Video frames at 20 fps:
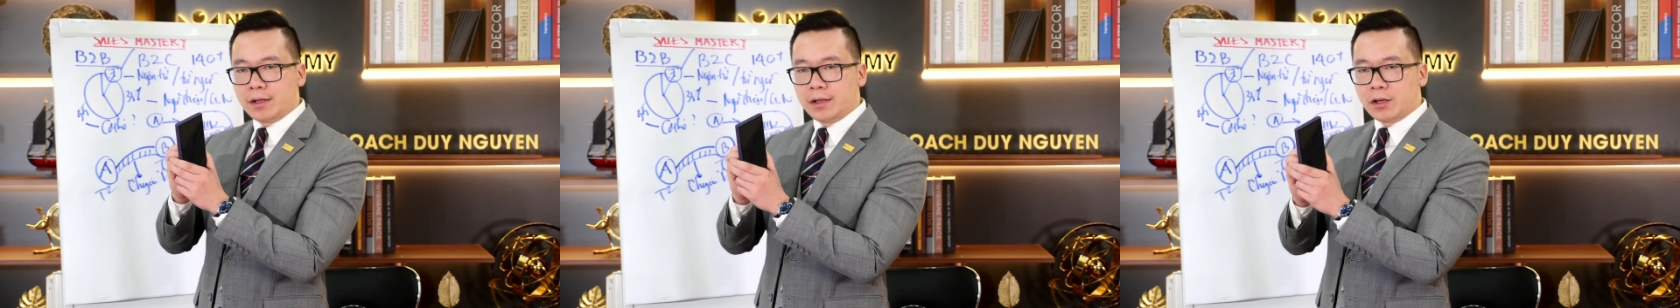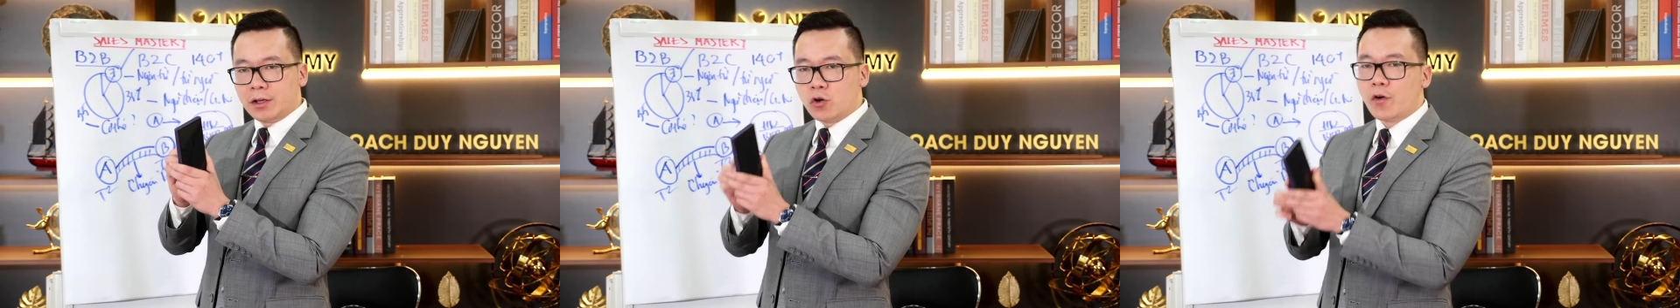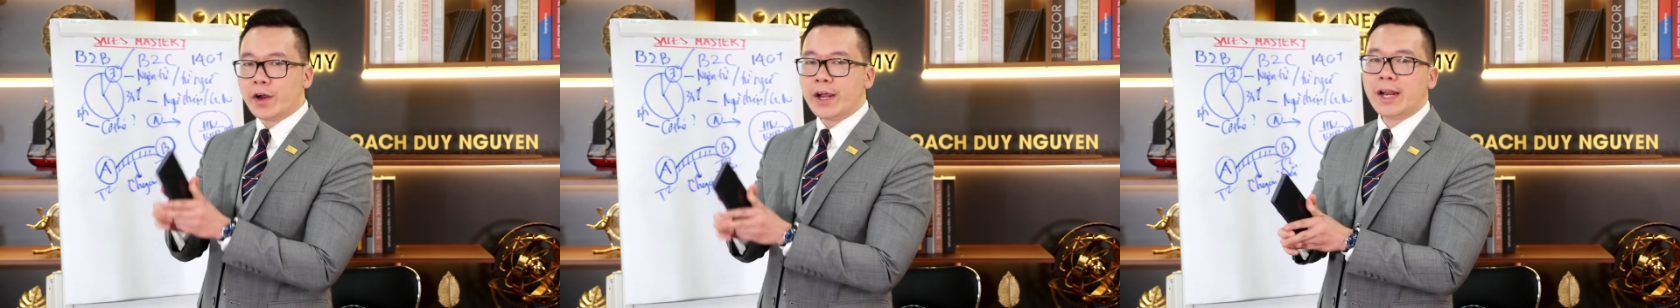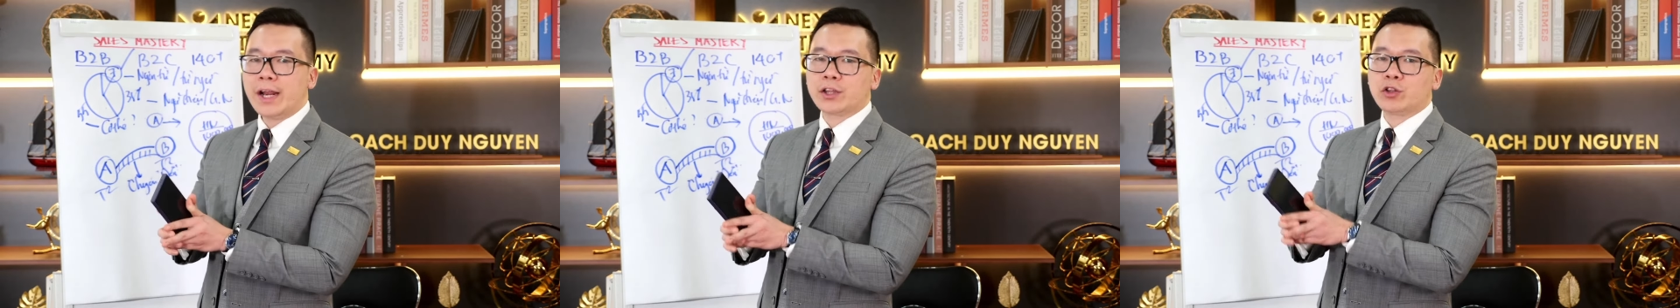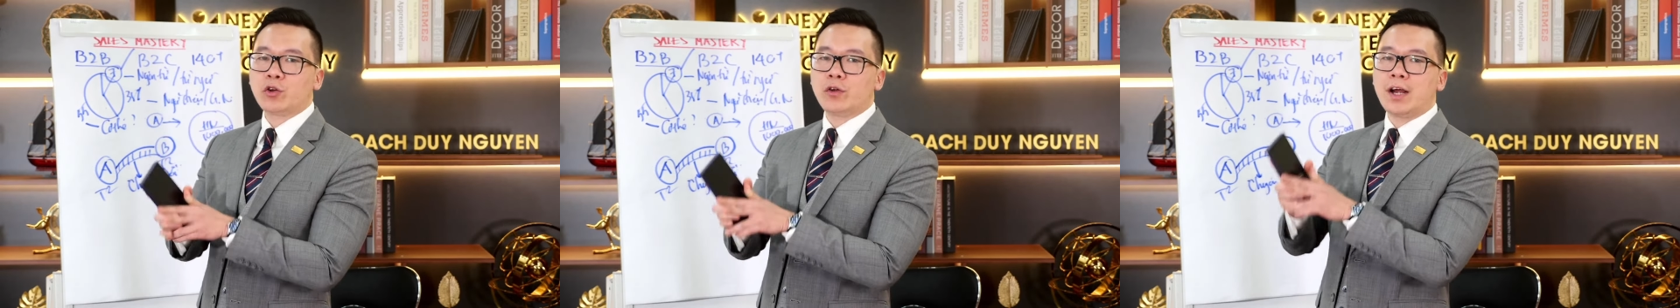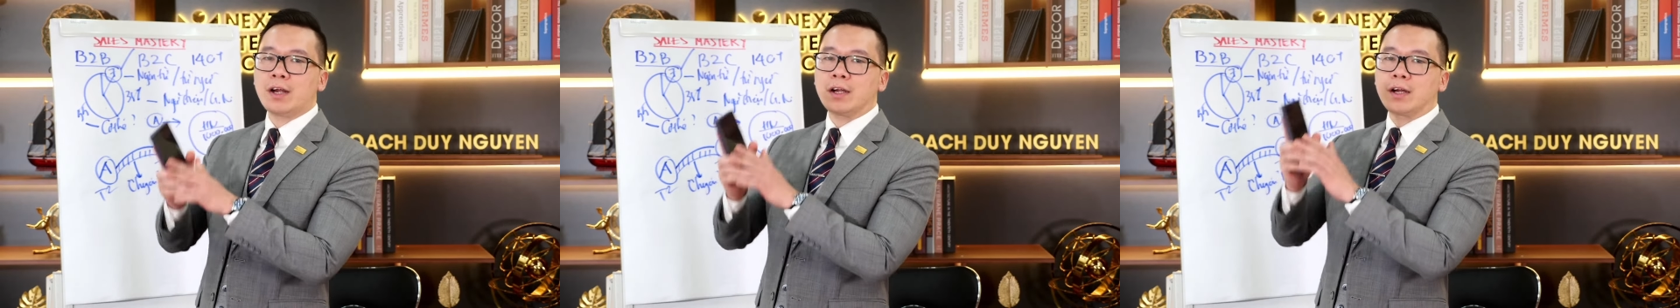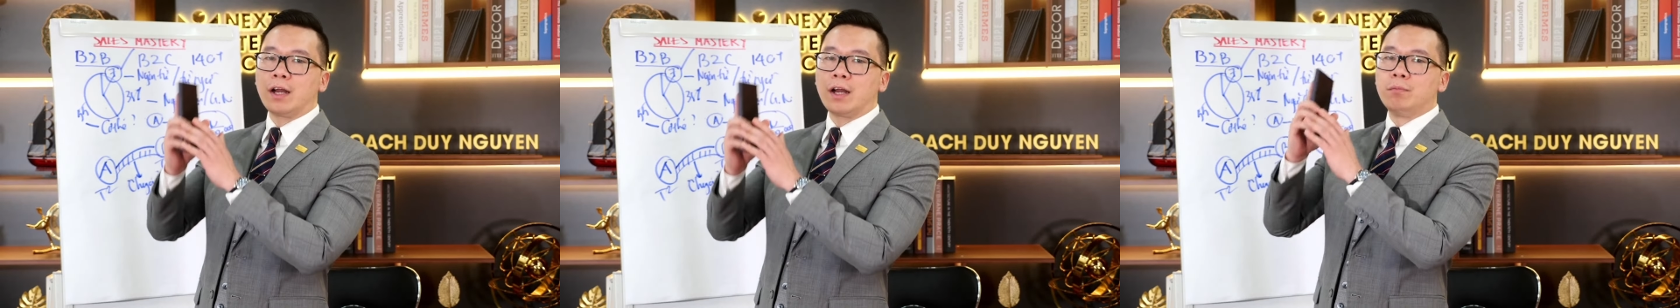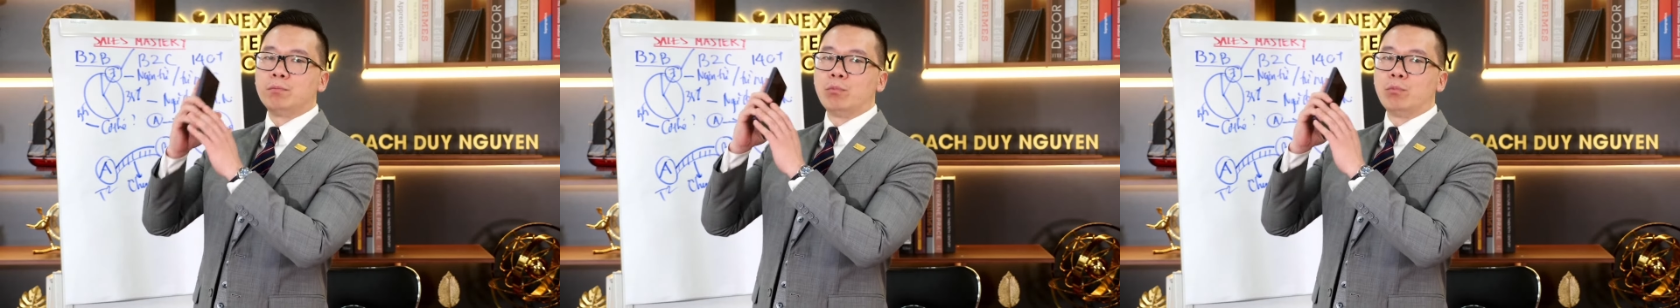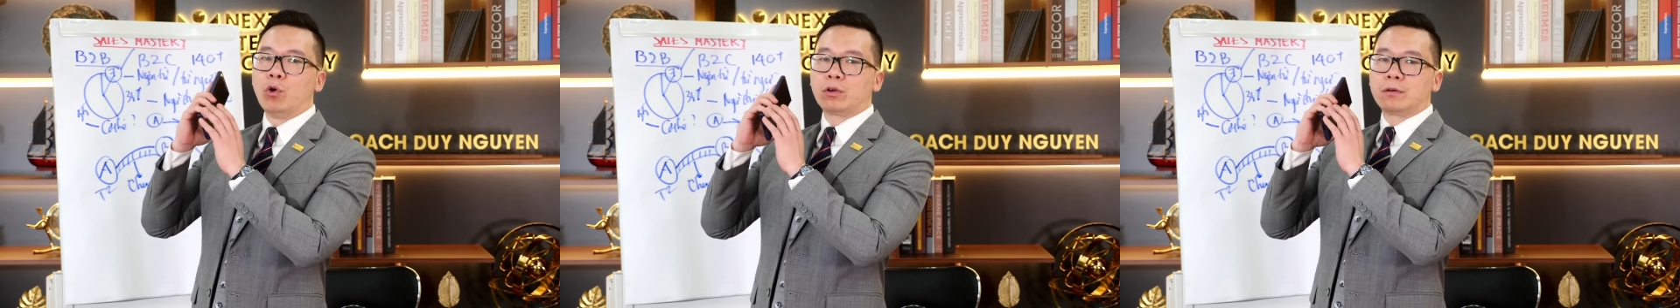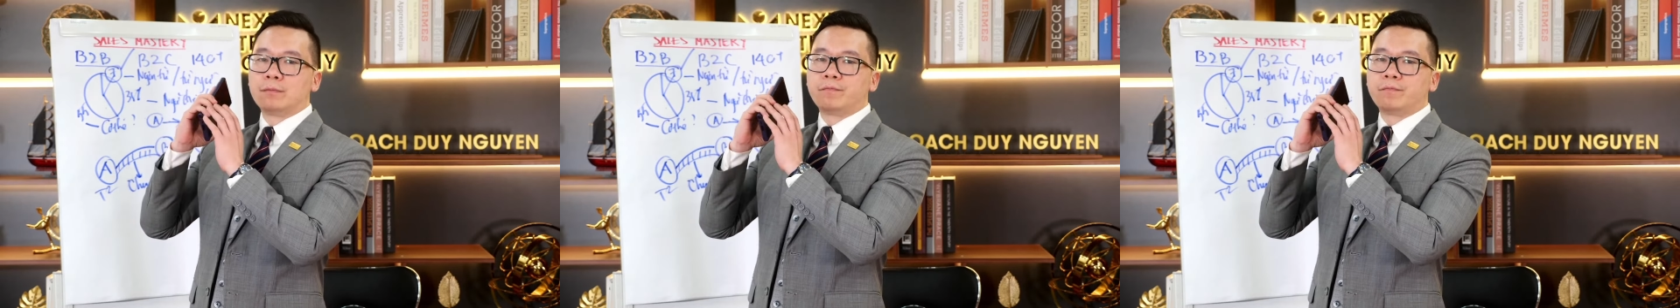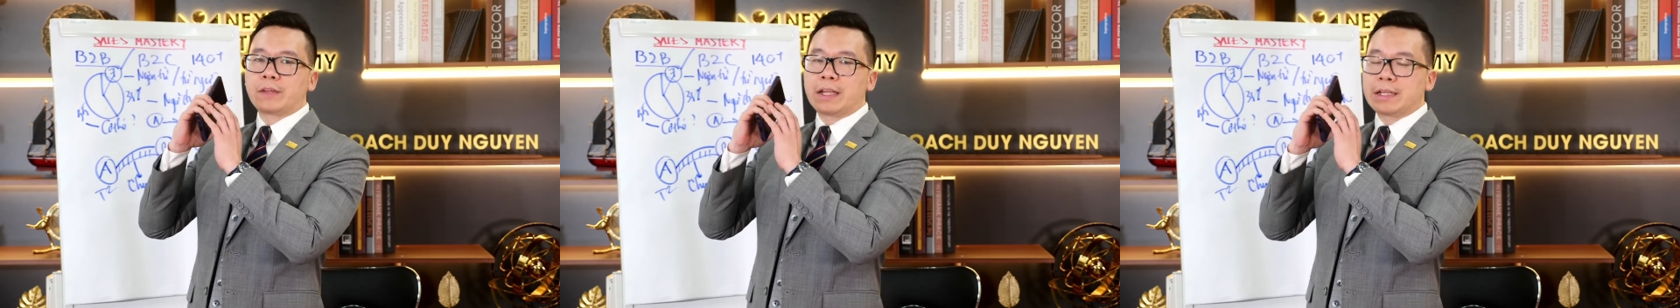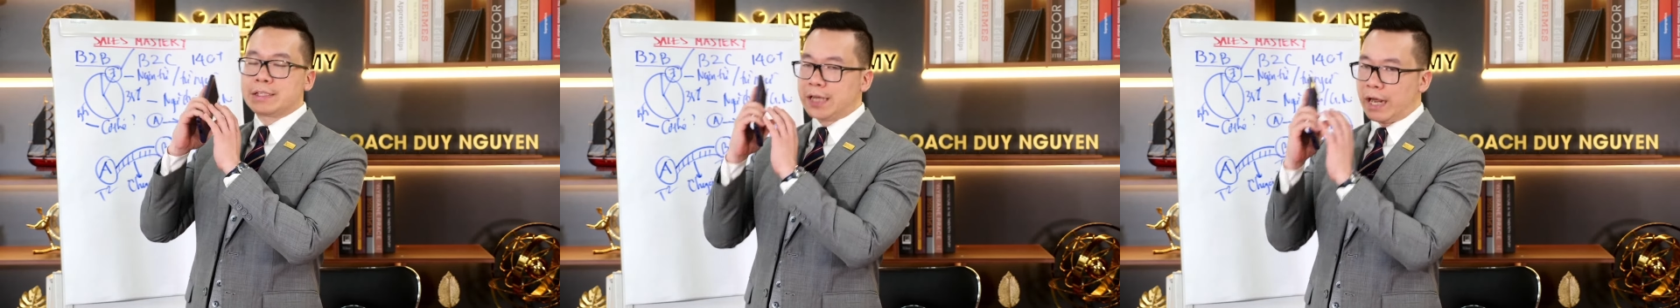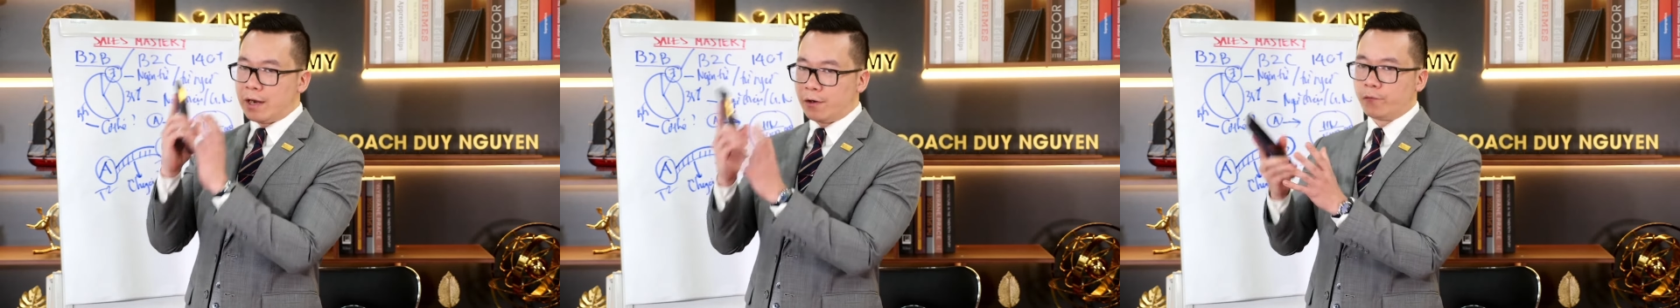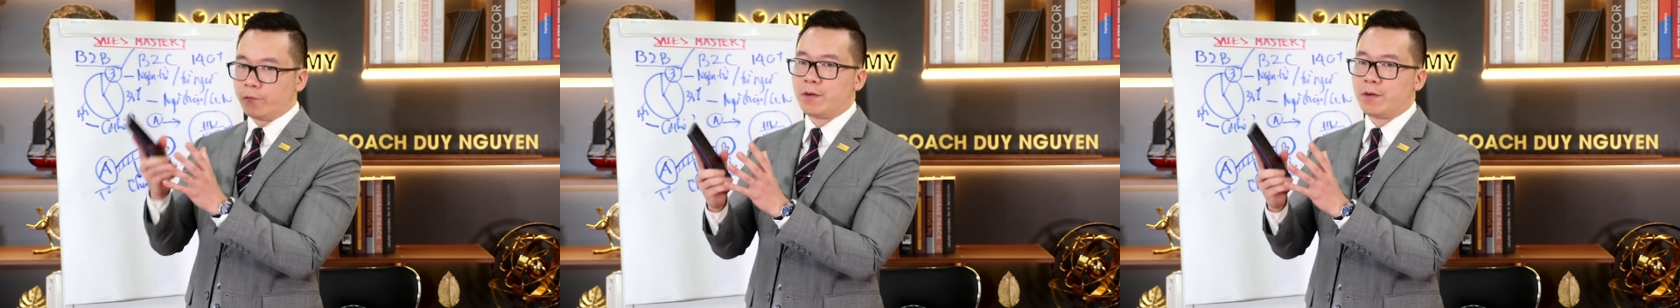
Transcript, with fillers: Có nghĩa là tôi đang cần một sản